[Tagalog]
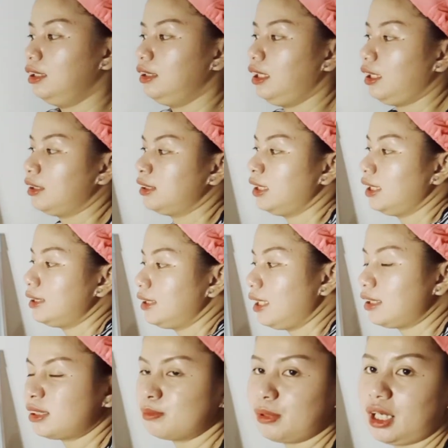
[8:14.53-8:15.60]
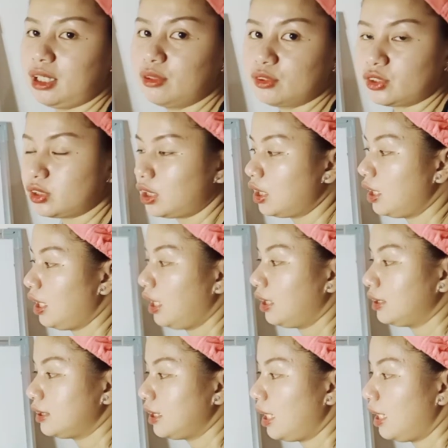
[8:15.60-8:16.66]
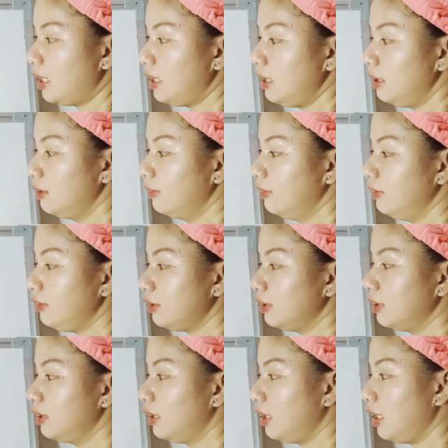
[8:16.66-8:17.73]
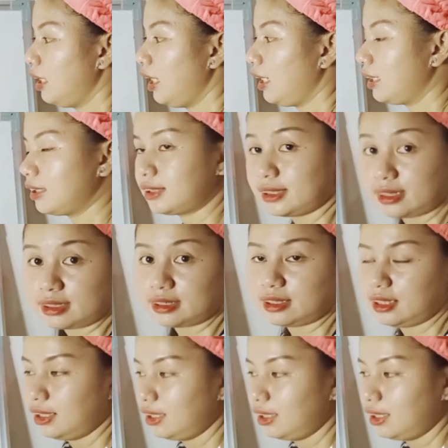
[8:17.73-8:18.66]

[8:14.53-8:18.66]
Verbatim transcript: Next, 6x minus 3x ay 3x.